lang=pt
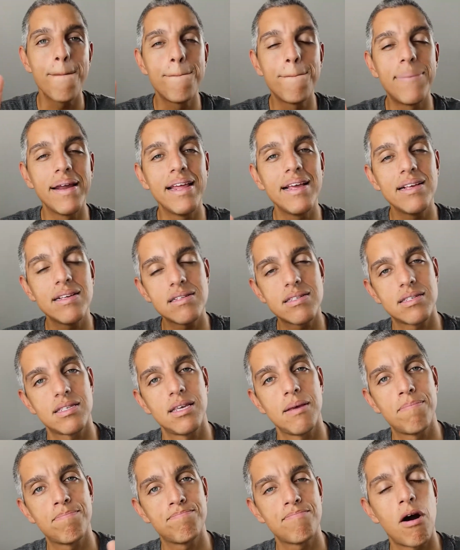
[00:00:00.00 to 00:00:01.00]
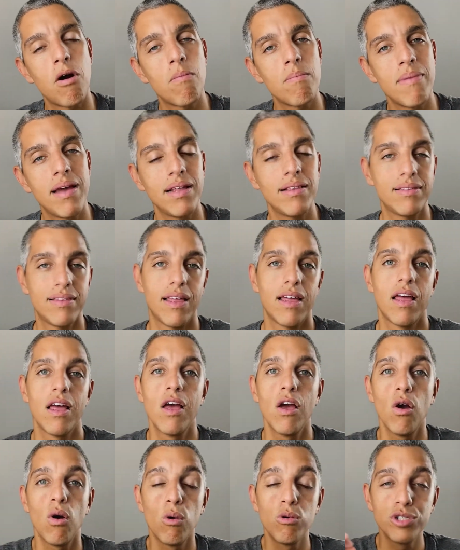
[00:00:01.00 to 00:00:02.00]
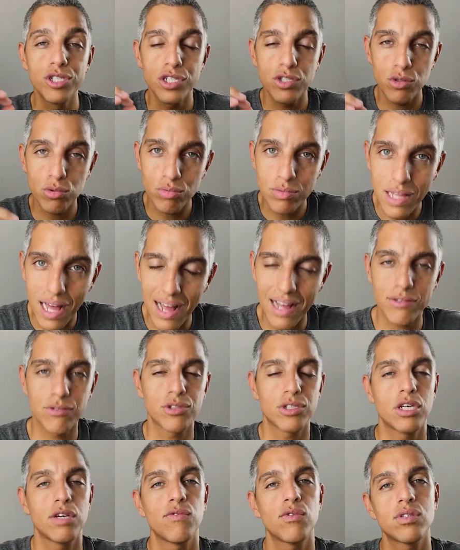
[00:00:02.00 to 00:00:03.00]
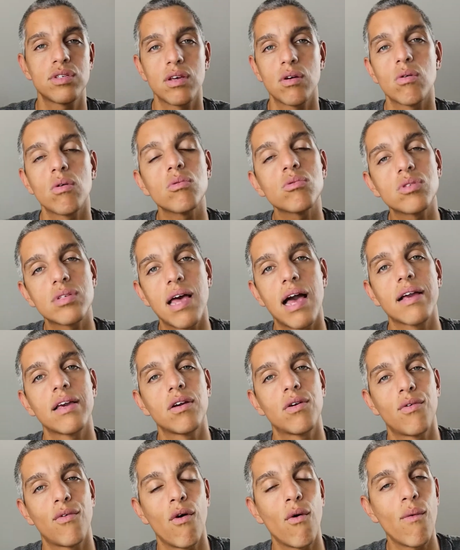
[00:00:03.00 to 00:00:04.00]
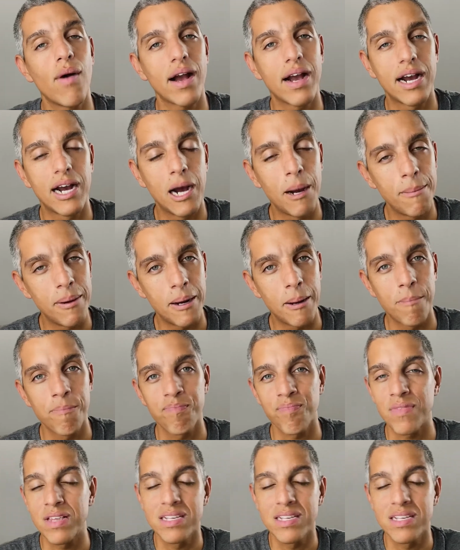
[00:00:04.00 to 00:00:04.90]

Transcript: principalmente os resultados que você consegue com a câmera